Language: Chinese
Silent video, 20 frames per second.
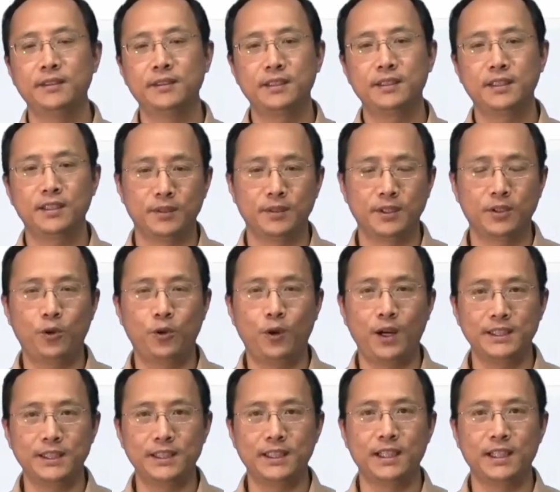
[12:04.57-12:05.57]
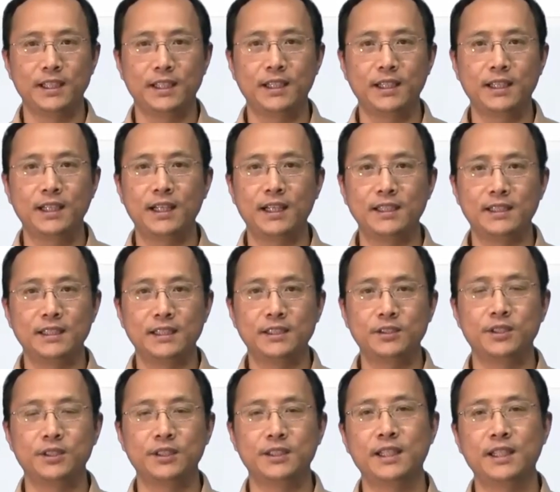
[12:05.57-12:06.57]
那么画起来呢，看起来就
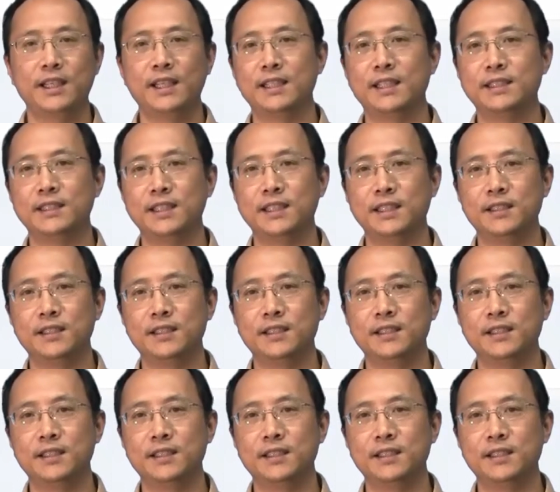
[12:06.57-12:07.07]
是这个样子的。